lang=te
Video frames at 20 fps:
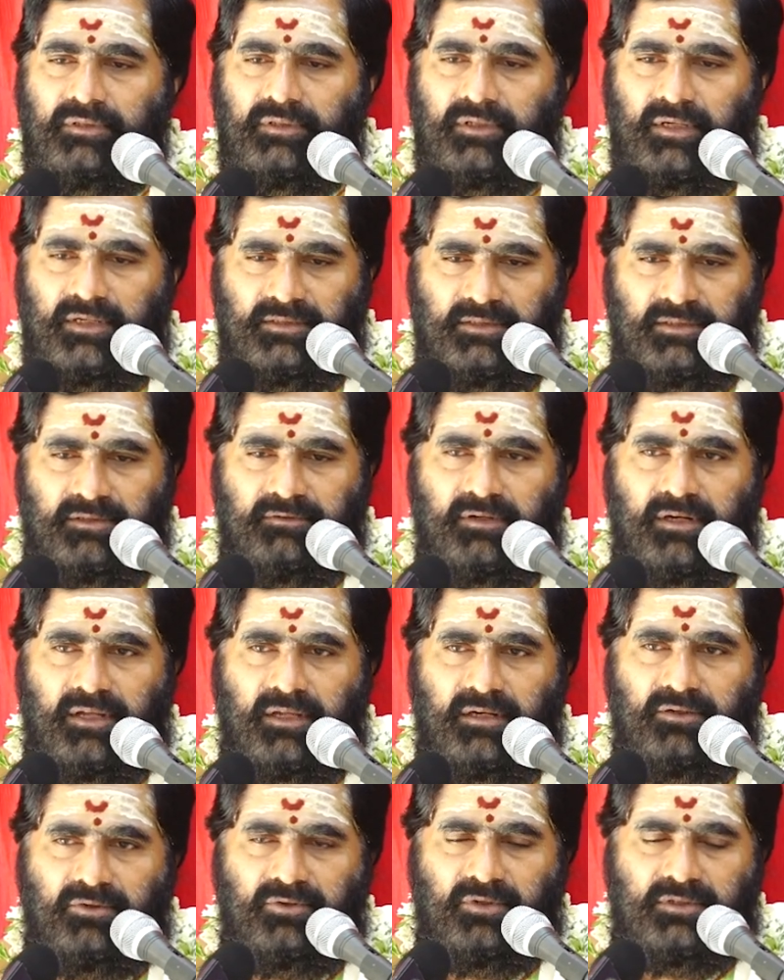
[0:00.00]
తన
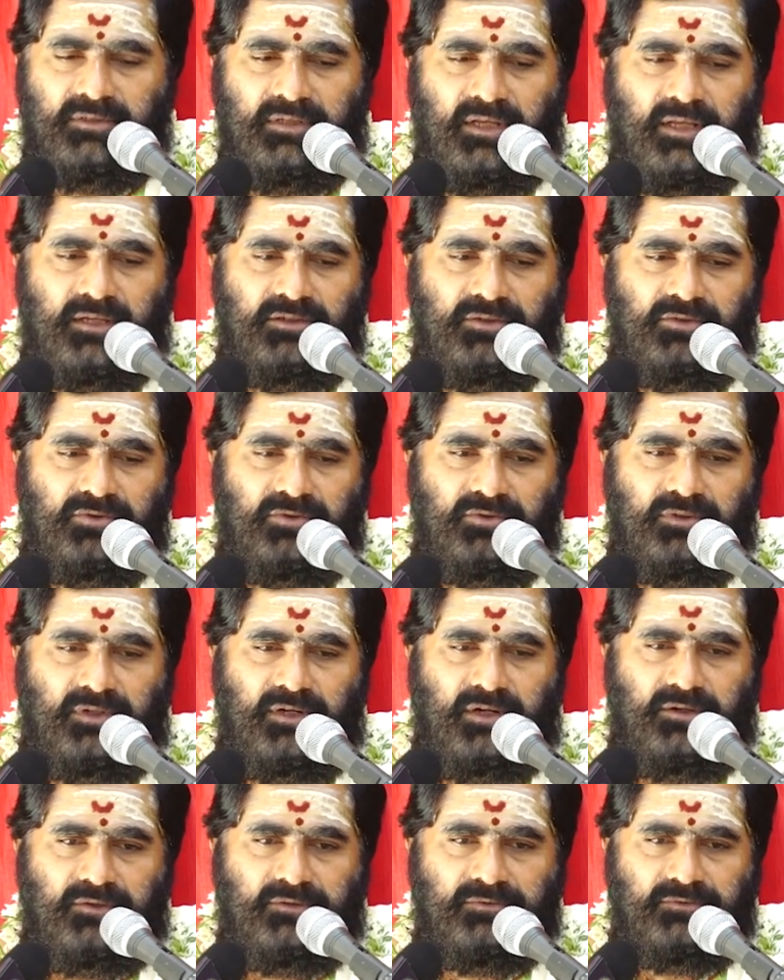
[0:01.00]
జీవనాన్ని కొనసాగిస్తూ
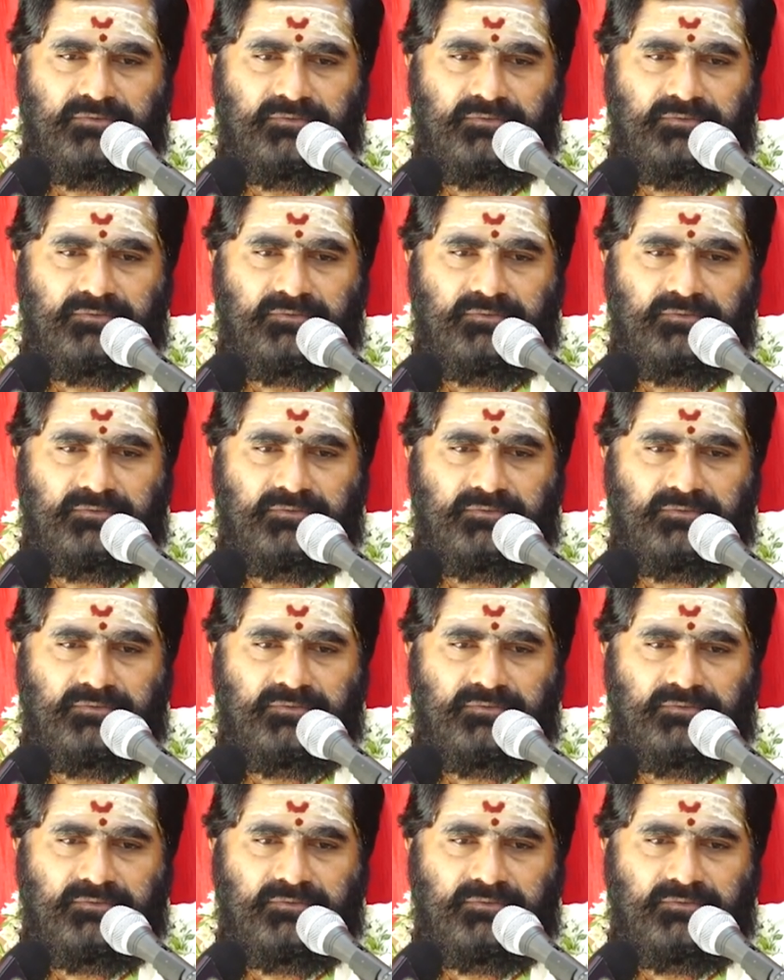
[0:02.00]
ఉన్నాడు